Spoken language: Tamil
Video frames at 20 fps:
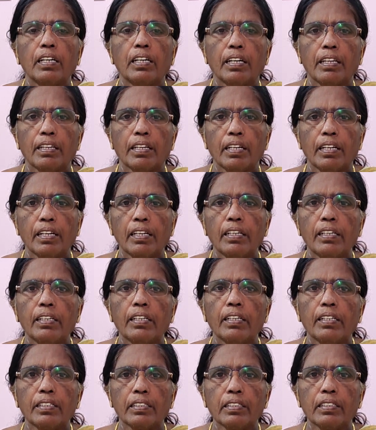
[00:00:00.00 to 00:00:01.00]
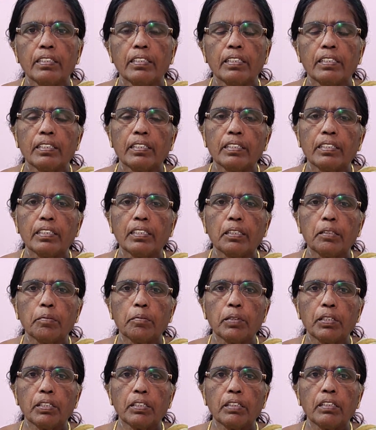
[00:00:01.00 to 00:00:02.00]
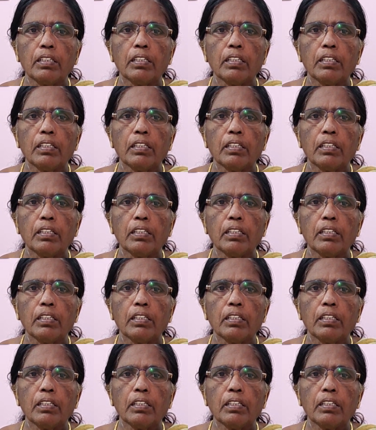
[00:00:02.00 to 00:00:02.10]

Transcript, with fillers: அதனால் அரசு என்ன செய்யணும்னா